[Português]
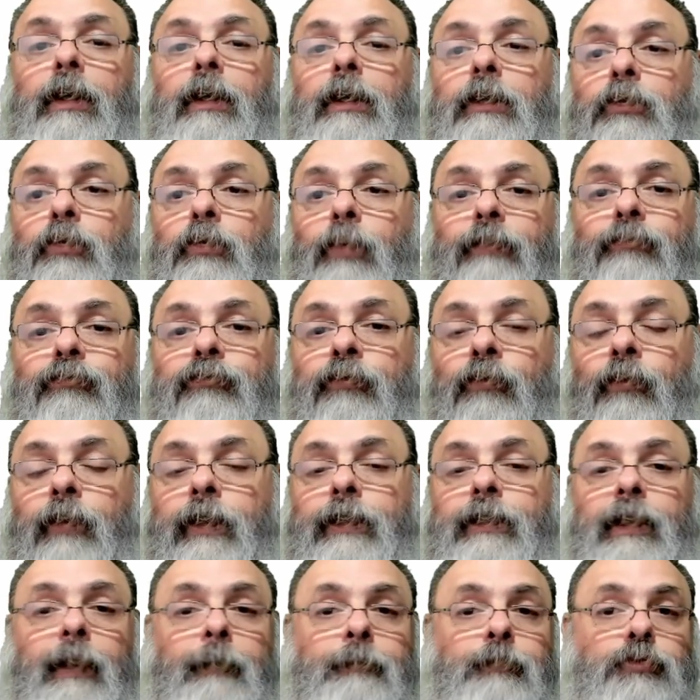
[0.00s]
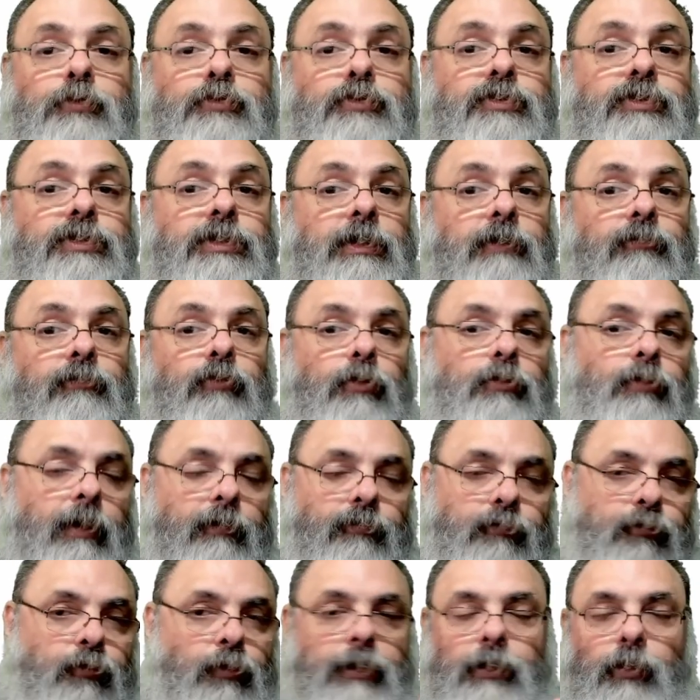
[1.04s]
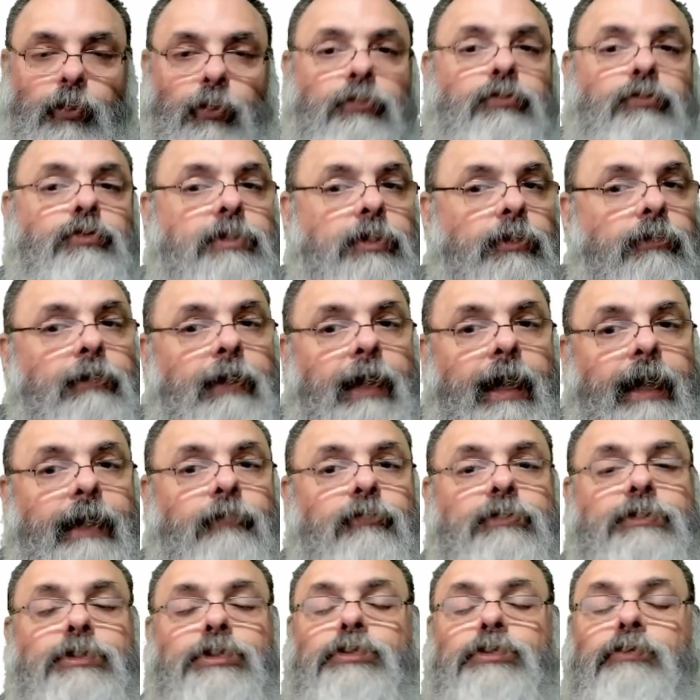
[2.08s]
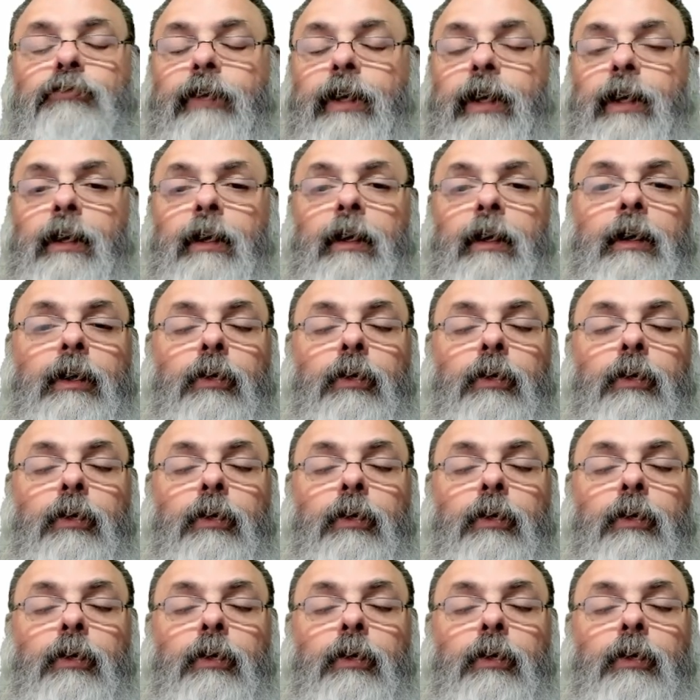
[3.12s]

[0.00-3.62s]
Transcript: no iPhone, é possível, no iPhone ou no celular que você estiver